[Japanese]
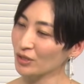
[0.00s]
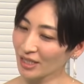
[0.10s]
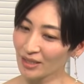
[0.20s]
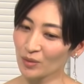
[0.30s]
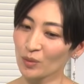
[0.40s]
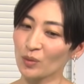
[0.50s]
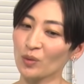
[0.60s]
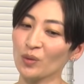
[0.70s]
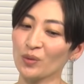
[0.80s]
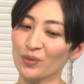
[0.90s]
うちゃんと
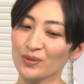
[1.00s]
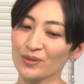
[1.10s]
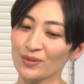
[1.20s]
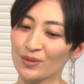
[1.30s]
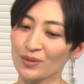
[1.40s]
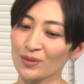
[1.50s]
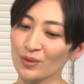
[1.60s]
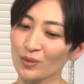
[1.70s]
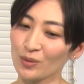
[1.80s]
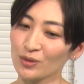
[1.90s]
こう
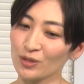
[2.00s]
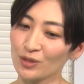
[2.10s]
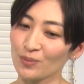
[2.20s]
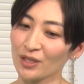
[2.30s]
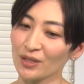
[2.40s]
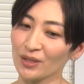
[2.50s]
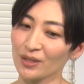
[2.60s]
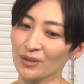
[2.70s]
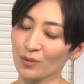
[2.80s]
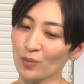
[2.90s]
包み
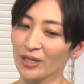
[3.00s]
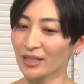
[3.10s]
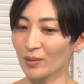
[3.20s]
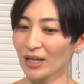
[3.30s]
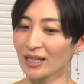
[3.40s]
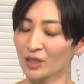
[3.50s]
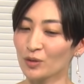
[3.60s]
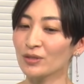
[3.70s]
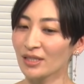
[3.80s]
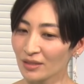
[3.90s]
込まれてなんか
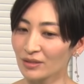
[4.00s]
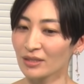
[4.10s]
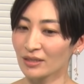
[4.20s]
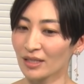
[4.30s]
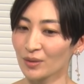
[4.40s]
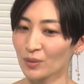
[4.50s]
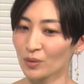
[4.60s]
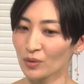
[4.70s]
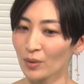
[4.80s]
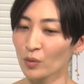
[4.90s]
許せるっていう
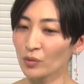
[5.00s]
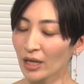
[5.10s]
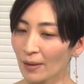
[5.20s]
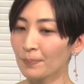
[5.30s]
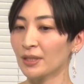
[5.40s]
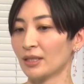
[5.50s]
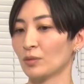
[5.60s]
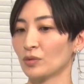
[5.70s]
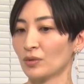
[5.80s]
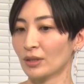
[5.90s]
ことは本当にハッピーな
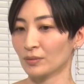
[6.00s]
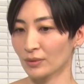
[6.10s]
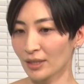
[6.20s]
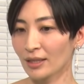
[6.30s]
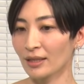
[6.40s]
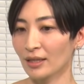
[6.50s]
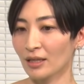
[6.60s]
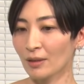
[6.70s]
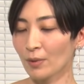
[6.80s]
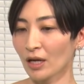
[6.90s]
ことなので、やっ
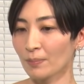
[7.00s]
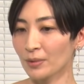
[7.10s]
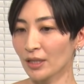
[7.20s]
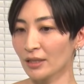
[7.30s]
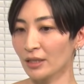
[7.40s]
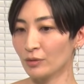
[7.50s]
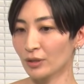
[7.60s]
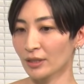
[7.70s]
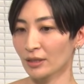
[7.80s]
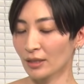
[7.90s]
ハッピーエンディング
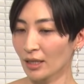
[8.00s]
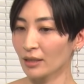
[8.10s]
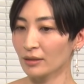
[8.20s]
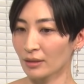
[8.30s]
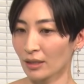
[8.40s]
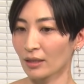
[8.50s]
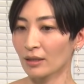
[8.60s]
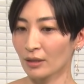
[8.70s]
なんだなって、